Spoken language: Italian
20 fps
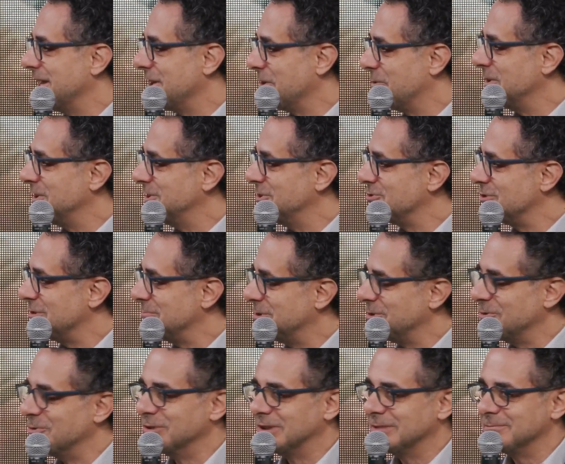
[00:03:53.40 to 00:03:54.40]
in 15
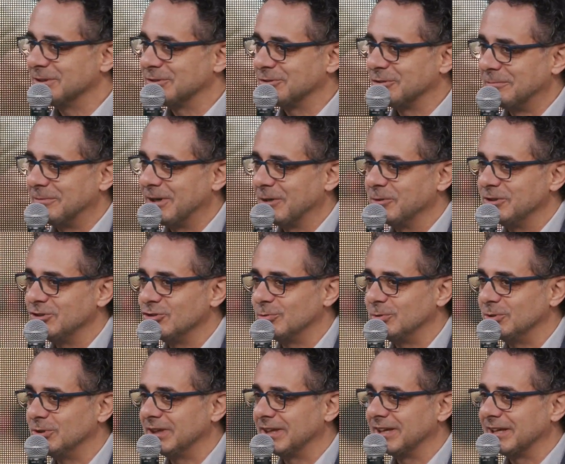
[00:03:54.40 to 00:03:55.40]
minuti, ma insomma 15
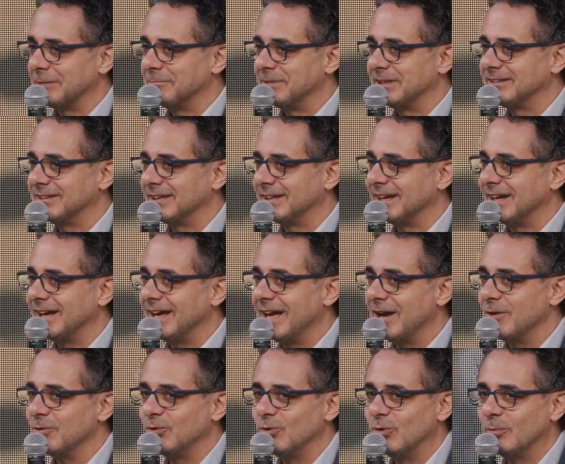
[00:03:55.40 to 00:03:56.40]
minuti chiaramente è,
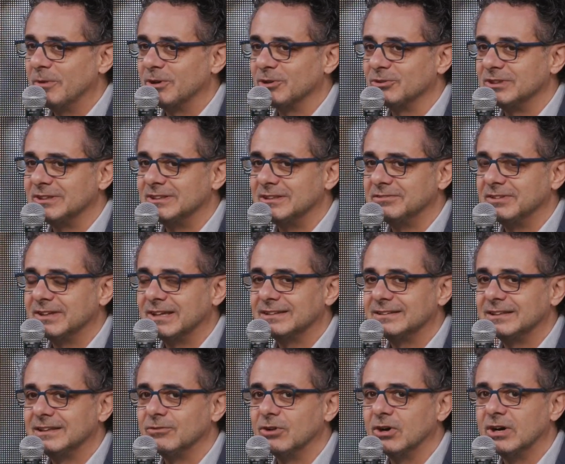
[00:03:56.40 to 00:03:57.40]
un numero
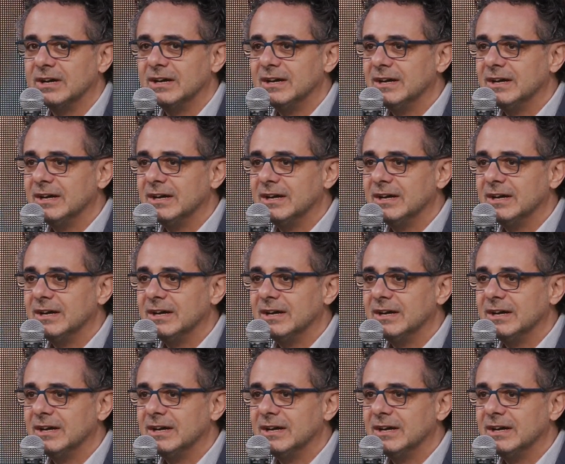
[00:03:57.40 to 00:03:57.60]
significativo,